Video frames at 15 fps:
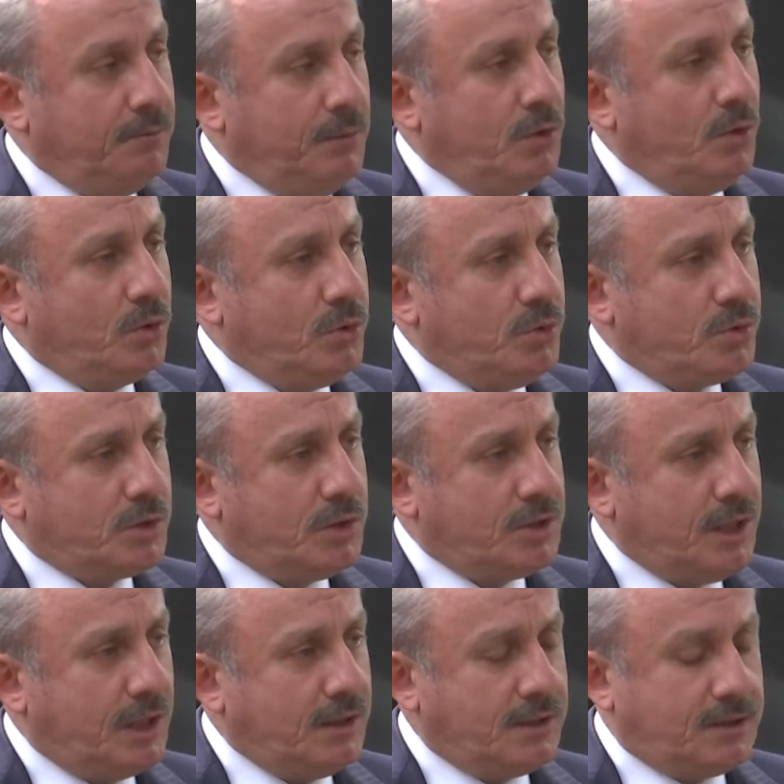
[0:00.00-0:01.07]

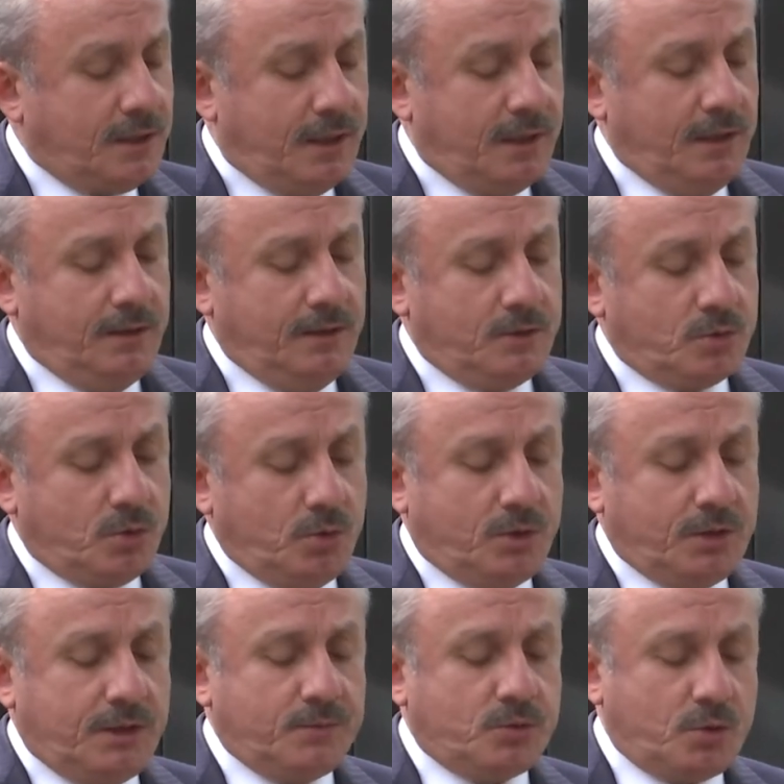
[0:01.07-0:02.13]
1948 tarihli
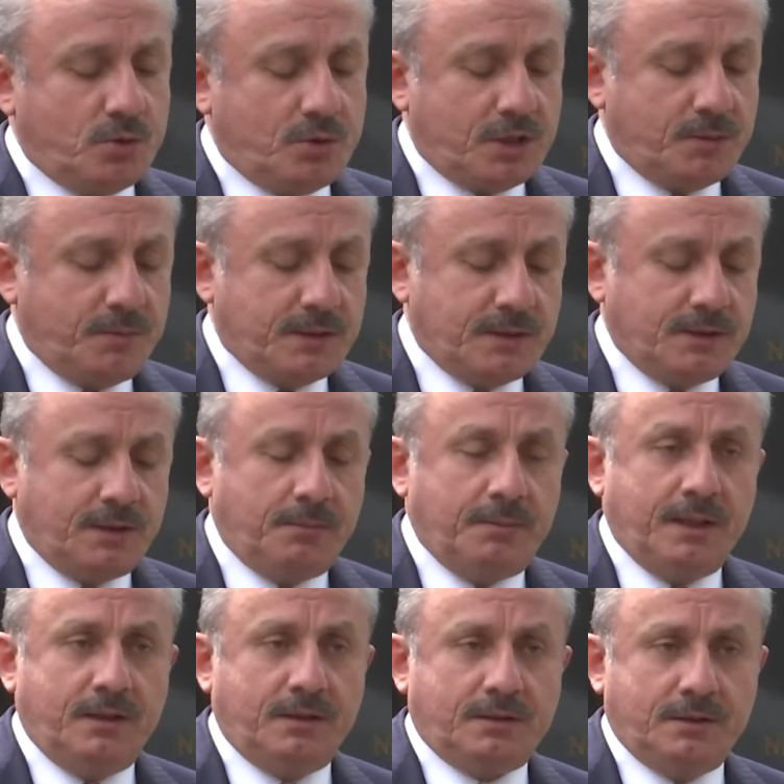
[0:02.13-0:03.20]
soykırım sözleşmesinde
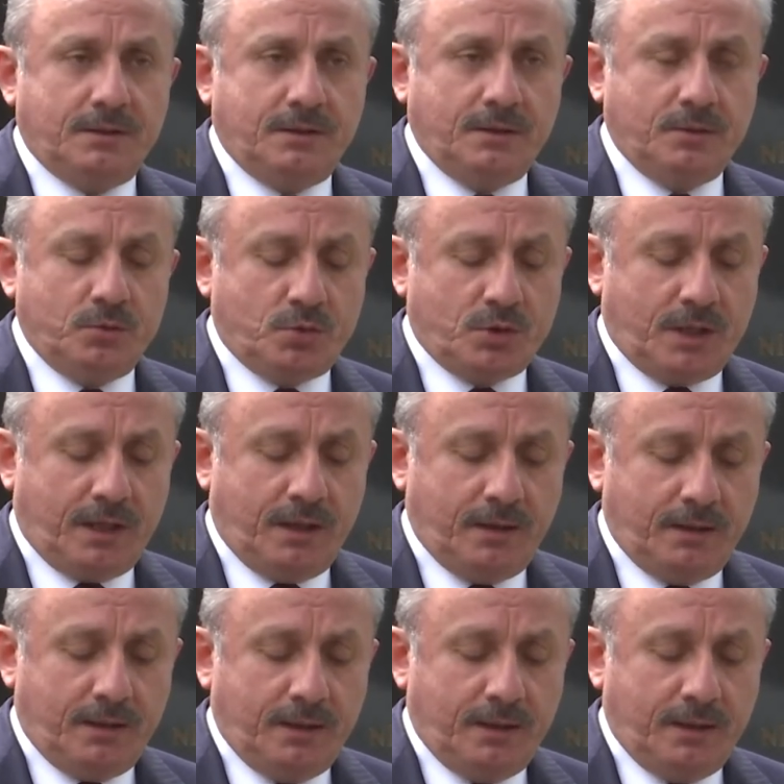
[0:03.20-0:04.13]
belirtildiği üzere